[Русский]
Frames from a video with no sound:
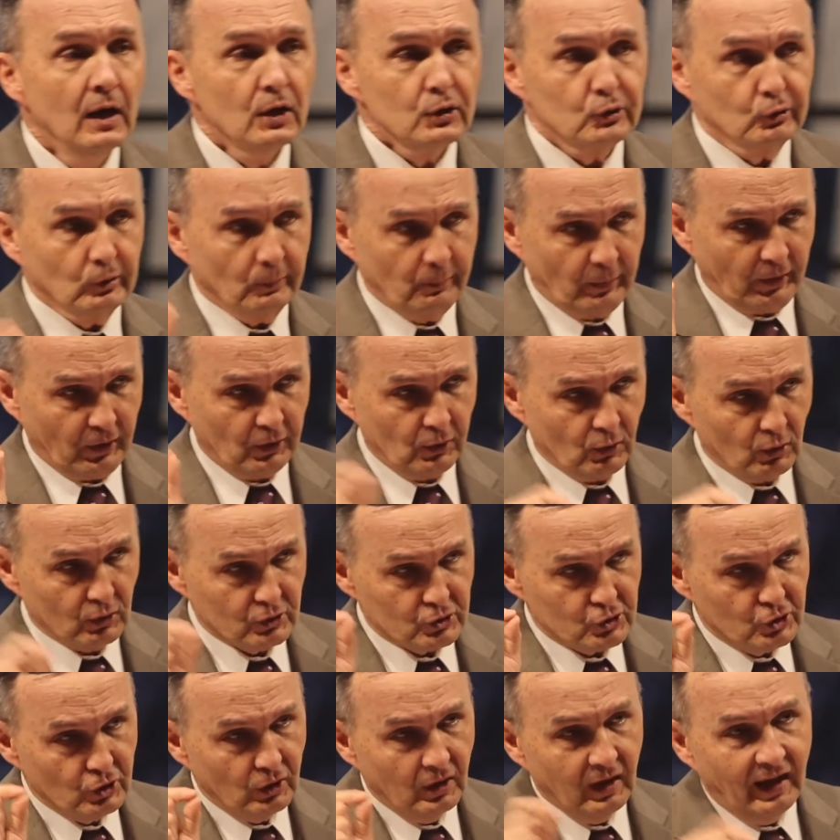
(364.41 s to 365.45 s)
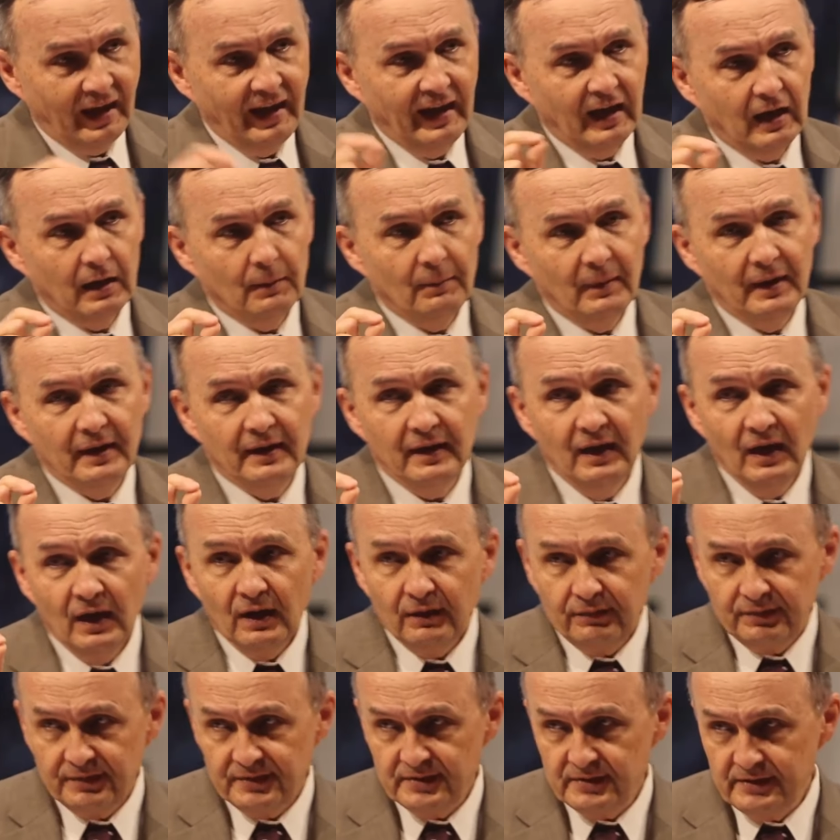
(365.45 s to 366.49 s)
что придет желаемый
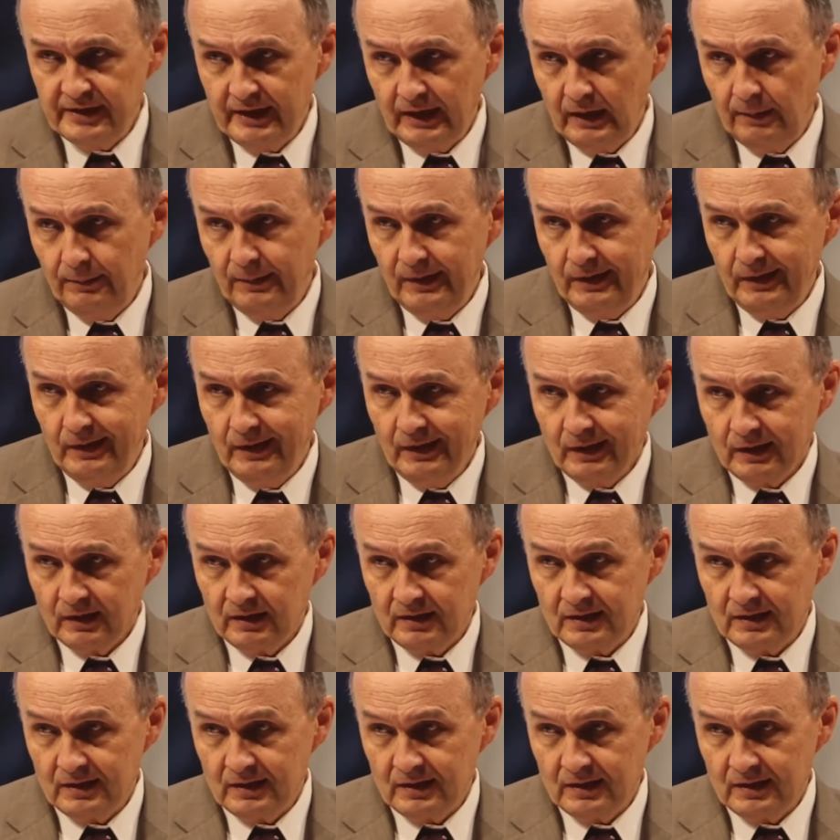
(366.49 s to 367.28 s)
всеми